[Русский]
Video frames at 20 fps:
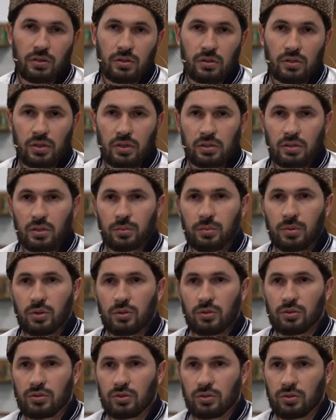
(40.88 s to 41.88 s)
И когда
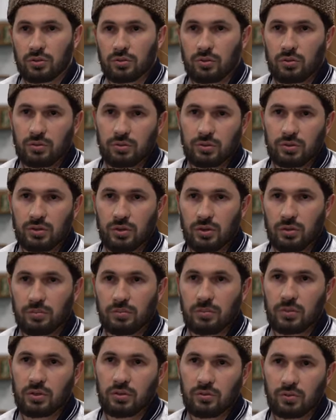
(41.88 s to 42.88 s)
пророк,
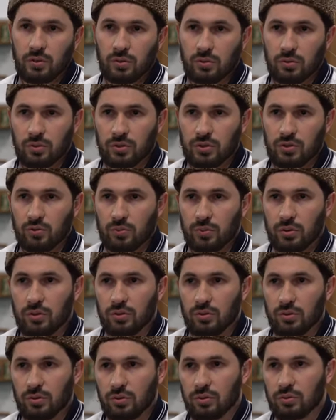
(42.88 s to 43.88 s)
саллиллаху вернулся в
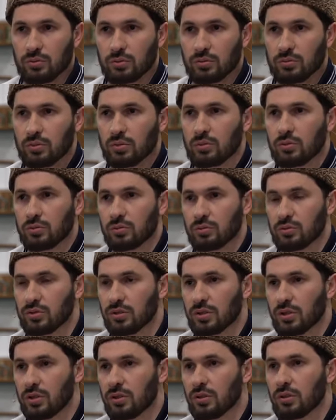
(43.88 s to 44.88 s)
Медину, он, он
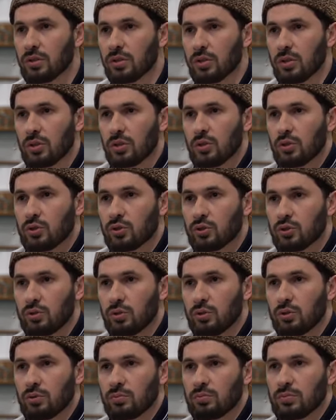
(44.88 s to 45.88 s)
узнал,
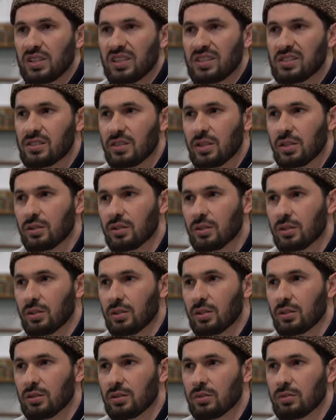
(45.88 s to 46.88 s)
что
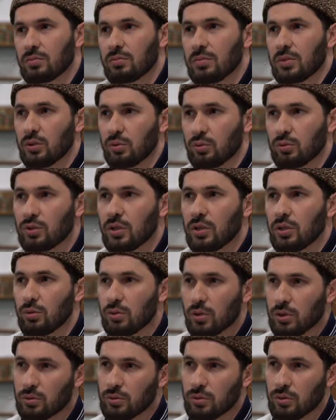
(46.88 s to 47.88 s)
остатки иудеев,
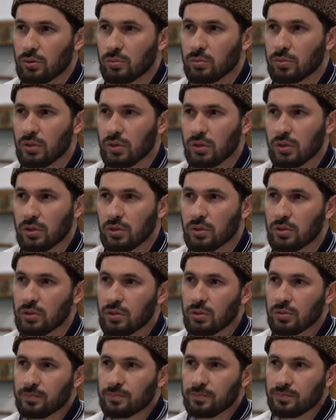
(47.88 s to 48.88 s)
которые были
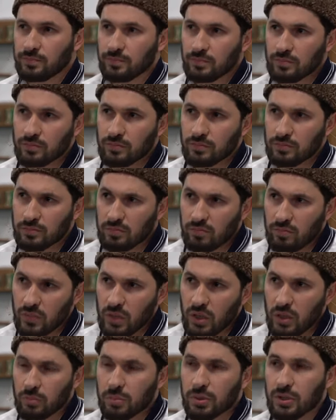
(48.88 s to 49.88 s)

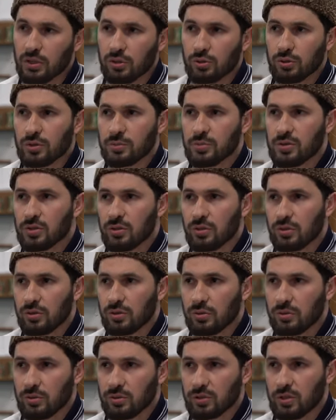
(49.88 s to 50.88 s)
пророком,
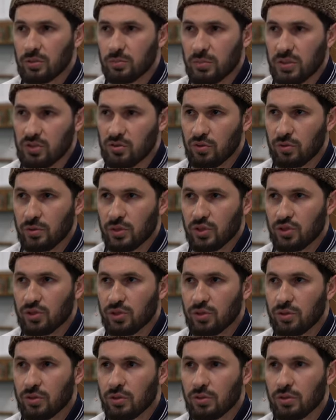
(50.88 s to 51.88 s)
саллиллаху
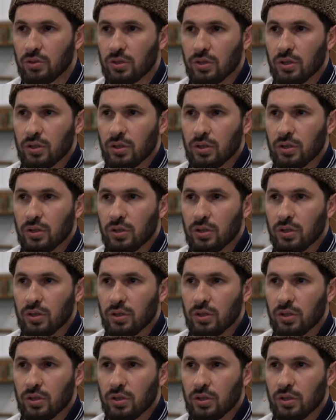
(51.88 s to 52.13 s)
освобождены,